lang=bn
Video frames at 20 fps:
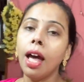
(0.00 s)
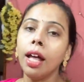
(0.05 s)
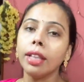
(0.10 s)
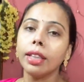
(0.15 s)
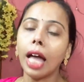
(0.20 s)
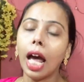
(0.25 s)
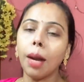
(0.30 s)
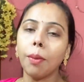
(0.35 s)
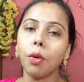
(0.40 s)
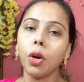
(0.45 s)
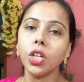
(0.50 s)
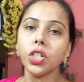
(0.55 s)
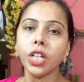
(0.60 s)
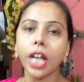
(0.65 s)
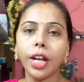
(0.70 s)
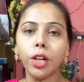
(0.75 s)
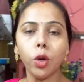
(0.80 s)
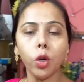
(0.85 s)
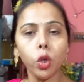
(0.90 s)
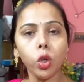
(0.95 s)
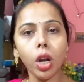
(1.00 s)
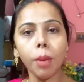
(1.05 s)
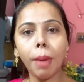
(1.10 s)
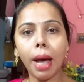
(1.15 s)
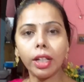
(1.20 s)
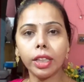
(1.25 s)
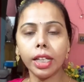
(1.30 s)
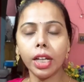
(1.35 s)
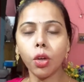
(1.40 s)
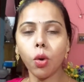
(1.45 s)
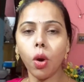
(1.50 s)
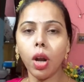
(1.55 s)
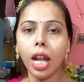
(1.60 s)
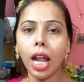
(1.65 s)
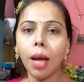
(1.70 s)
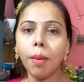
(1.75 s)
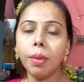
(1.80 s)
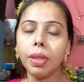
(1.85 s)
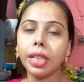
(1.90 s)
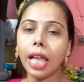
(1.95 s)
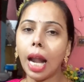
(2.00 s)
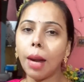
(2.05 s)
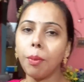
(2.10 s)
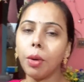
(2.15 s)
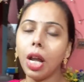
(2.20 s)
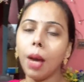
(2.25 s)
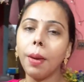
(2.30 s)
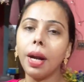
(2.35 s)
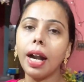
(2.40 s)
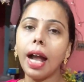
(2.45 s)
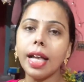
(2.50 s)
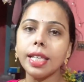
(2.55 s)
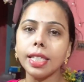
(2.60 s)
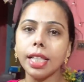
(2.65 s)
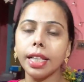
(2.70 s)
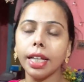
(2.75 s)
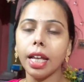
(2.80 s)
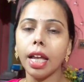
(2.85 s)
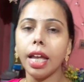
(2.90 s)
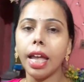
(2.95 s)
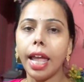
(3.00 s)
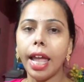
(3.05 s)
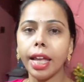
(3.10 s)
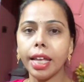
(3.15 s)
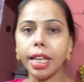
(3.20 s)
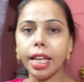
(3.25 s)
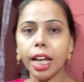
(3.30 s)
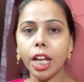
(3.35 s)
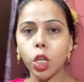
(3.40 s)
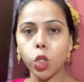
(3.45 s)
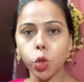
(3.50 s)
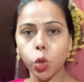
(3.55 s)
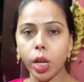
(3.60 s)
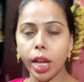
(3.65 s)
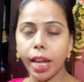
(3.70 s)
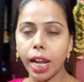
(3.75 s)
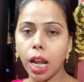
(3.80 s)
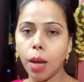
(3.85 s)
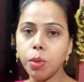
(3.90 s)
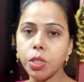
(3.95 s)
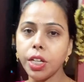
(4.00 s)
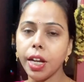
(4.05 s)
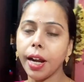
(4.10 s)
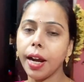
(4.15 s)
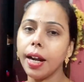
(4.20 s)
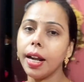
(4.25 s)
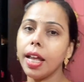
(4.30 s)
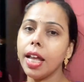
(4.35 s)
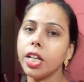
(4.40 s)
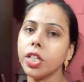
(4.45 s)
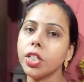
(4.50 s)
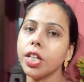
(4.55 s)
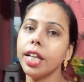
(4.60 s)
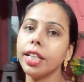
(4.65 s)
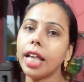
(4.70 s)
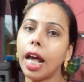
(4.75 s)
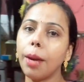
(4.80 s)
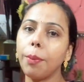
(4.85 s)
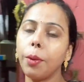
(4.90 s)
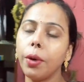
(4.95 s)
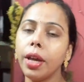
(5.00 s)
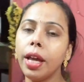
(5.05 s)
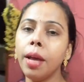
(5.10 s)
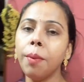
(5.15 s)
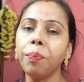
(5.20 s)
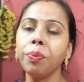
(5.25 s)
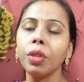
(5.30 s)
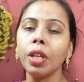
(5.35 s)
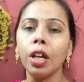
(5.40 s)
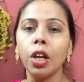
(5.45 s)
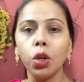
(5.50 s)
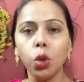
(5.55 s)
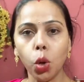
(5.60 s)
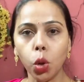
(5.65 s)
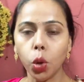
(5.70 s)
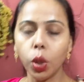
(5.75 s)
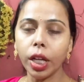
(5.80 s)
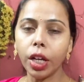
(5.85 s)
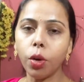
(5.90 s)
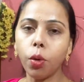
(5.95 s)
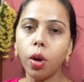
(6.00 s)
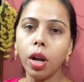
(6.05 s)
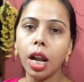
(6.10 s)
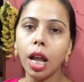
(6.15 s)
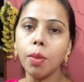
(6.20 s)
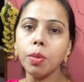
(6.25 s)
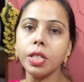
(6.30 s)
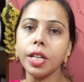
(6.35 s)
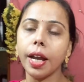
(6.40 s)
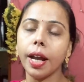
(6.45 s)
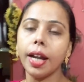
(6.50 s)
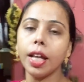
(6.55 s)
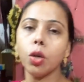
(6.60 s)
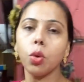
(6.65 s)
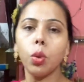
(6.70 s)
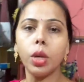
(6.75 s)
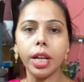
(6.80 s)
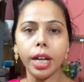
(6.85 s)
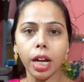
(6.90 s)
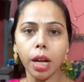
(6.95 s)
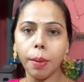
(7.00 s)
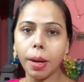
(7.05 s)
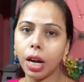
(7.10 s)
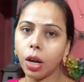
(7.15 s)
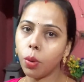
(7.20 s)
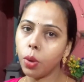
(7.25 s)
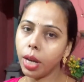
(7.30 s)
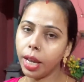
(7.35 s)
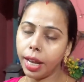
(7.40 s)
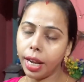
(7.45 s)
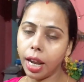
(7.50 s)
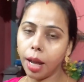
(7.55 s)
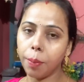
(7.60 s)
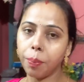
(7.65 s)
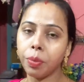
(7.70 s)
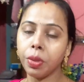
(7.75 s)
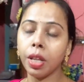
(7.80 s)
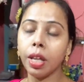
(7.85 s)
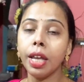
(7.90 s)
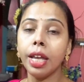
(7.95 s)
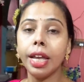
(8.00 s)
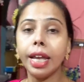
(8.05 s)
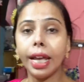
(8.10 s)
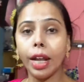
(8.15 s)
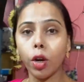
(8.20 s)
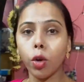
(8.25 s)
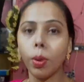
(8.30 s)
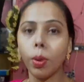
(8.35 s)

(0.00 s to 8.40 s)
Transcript: তারপরে সেই টোটোটা বাতিল করলাম তারপরে আবার রাস্তা থেকে এগিয়ে কিছুটা এলাম সেখানে এসে তারপরে টোটো ঠিক করলাম সেখানে কুড়ি টাকা ভাড়া করে এলাম এরকম